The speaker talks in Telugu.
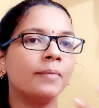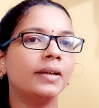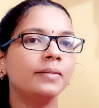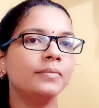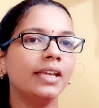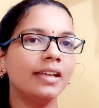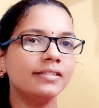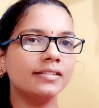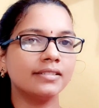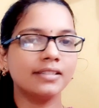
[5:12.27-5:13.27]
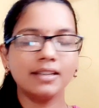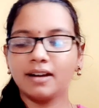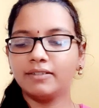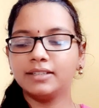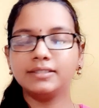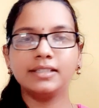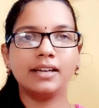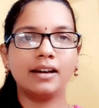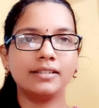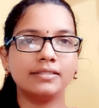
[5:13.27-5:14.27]
మనం ఏ డ్రెస్కి కావాలంటే
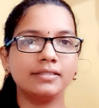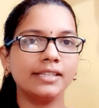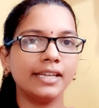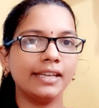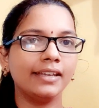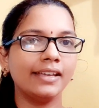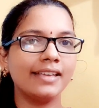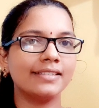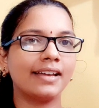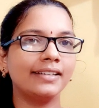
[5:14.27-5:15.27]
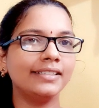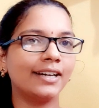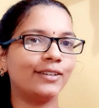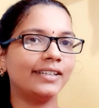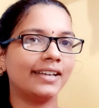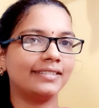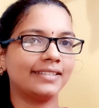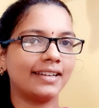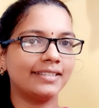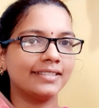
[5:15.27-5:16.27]
ఆ డ్రెస్కి ఏ శారీకి కావాలంటే ఆ
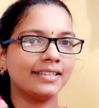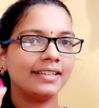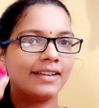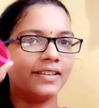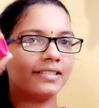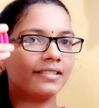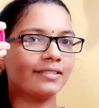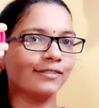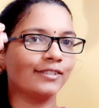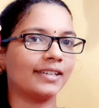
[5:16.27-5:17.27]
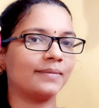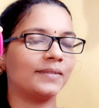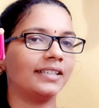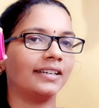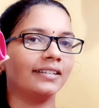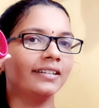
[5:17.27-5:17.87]
శారీస్కి ఇట్లా వేసేసుకోవచ్చు అనమాట